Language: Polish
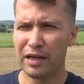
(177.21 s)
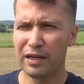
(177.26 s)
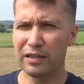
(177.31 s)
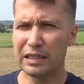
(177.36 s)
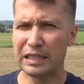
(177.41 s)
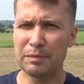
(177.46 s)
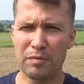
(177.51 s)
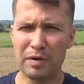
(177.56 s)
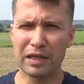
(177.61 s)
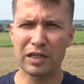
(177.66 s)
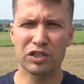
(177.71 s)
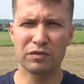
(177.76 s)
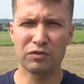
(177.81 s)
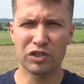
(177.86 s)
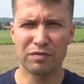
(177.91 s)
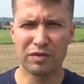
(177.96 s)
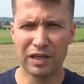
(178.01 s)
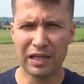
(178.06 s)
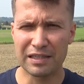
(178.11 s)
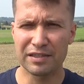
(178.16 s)
e, nie pomagać
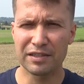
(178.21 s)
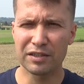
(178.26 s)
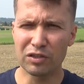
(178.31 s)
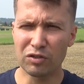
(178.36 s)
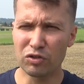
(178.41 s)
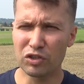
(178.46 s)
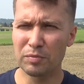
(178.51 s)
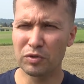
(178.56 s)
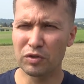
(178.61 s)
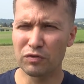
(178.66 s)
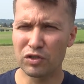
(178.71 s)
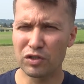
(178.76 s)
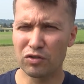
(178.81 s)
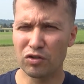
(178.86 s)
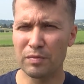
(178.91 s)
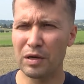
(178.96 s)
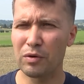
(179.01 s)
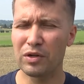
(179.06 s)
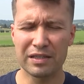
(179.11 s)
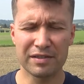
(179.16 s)
dziewczynie w relacji, tylko żeby to
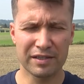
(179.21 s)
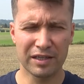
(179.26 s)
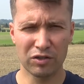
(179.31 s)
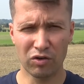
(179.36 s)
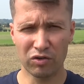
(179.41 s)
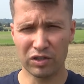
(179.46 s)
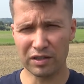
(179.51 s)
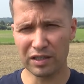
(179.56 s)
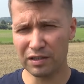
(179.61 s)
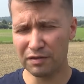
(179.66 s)
wszystko miało ręce i nogi.